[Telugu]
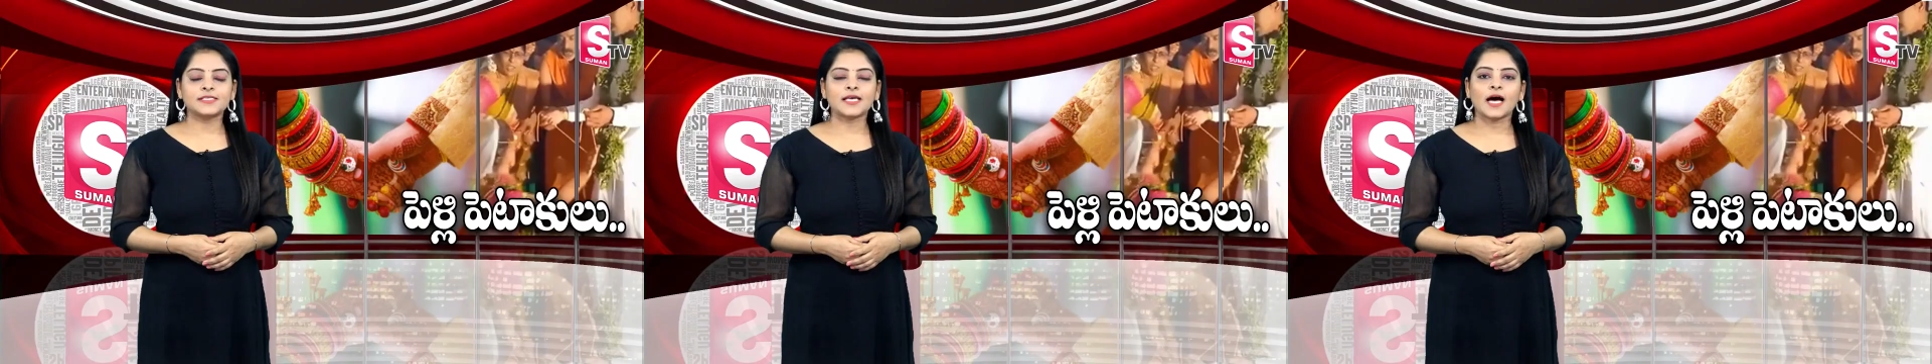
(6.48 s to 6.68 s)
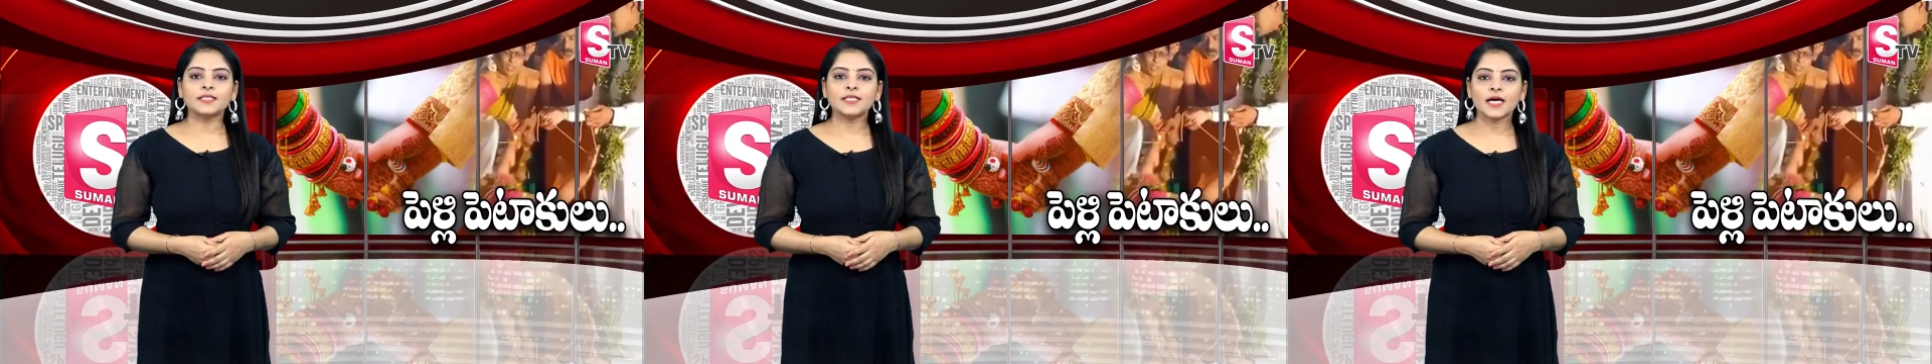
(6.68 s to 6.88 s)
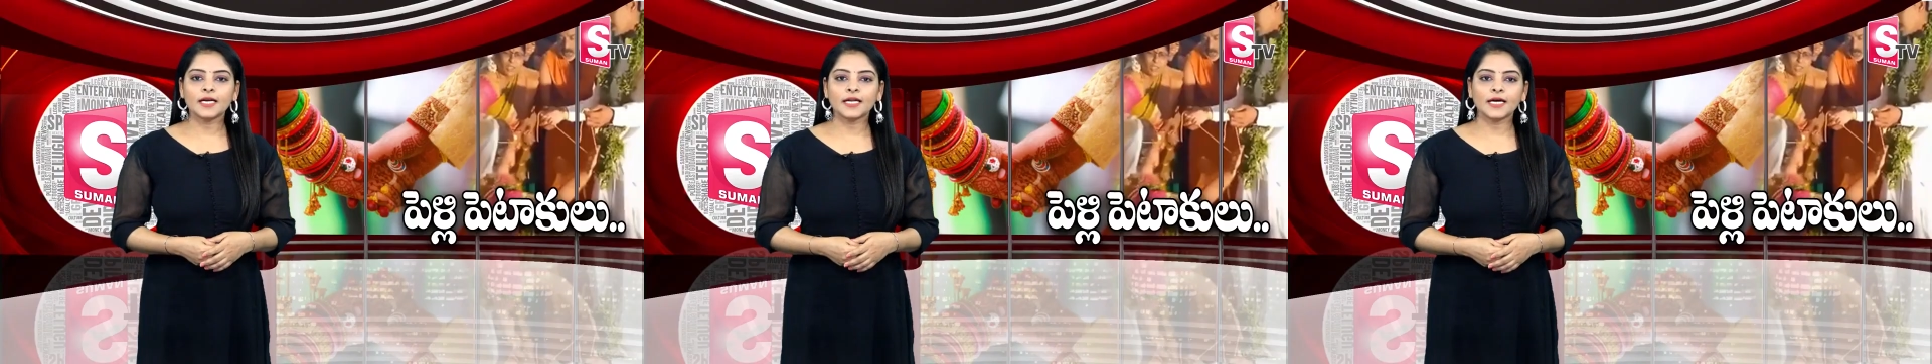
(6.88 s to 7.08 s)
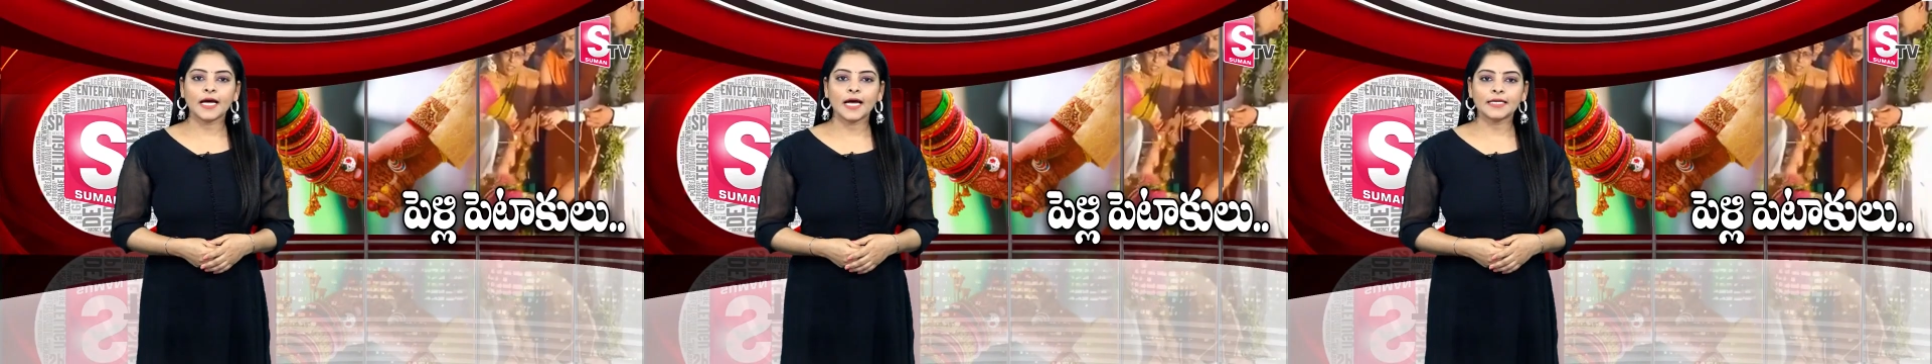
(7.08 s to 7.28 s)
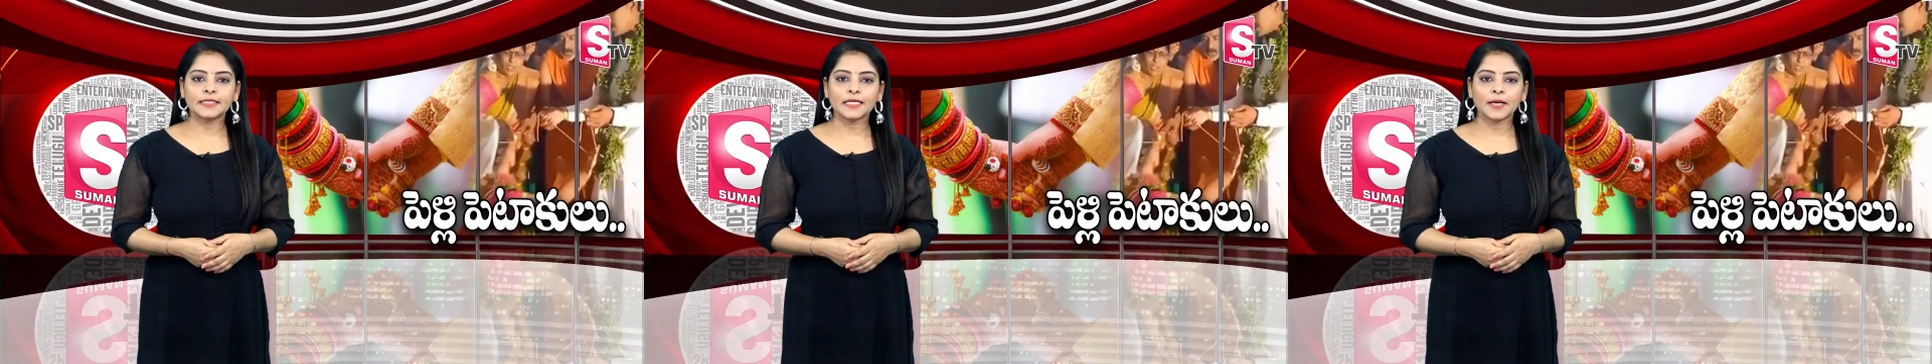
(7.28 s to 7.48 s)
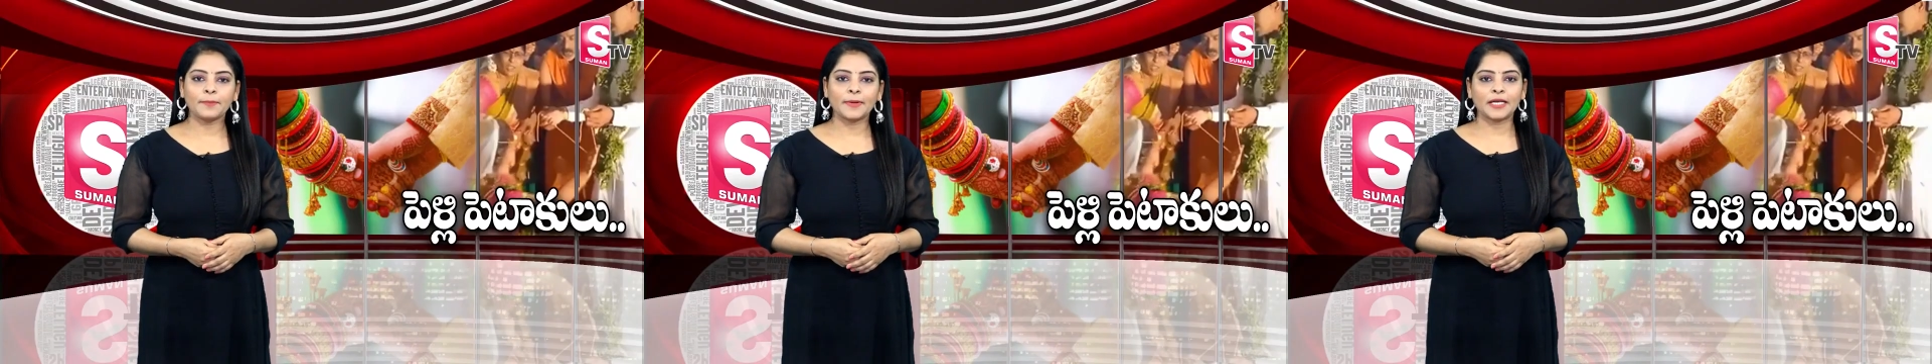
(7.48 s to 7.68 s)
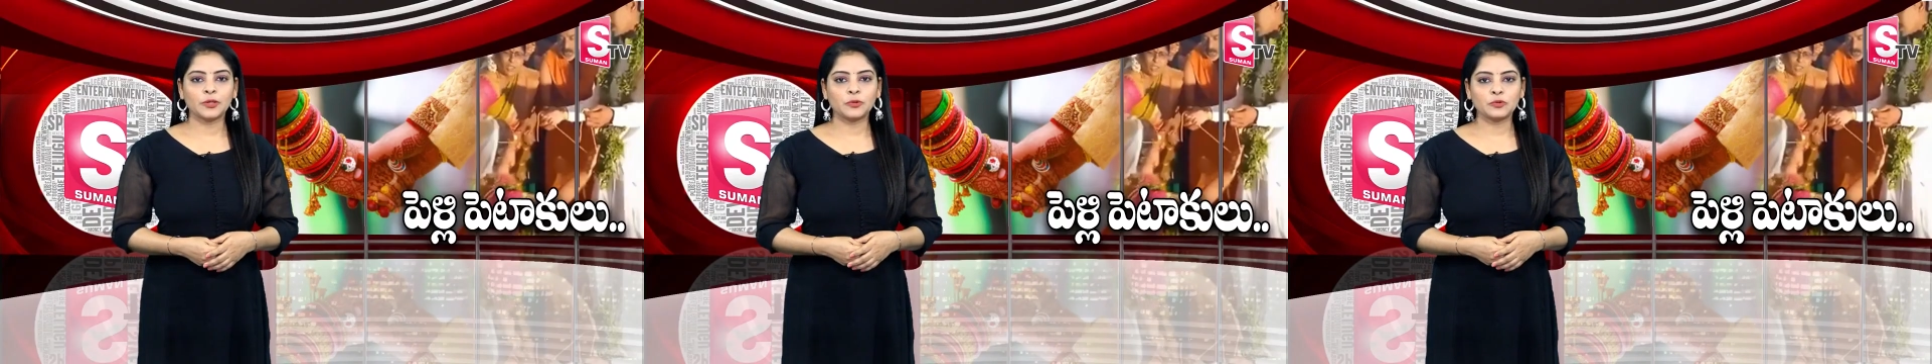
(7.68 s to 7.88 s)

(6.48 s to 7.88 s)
సాధారణంగా అయితే పెళ్లి